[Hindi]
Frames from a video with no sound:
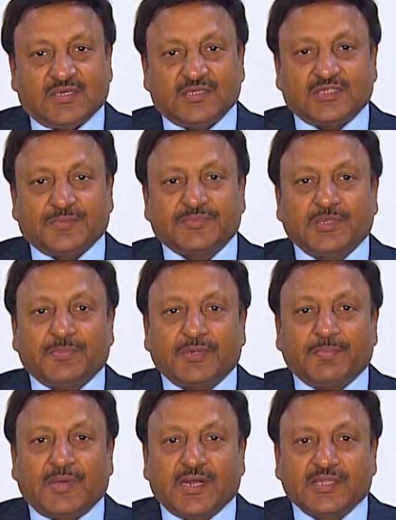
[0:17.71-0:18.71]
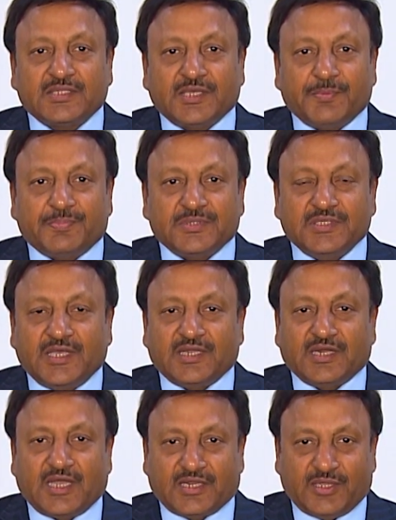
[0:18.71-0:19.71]
इस अवसर पर भारत के
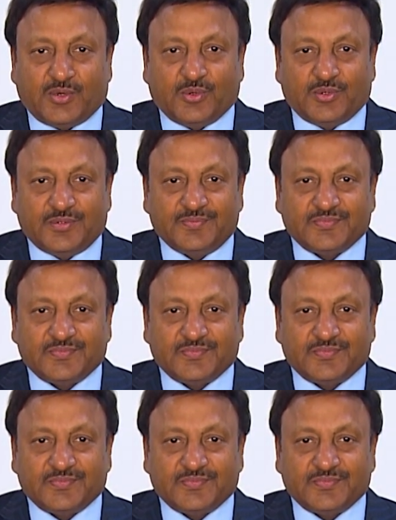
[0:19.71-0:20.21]
प्रत्येक नागरिक को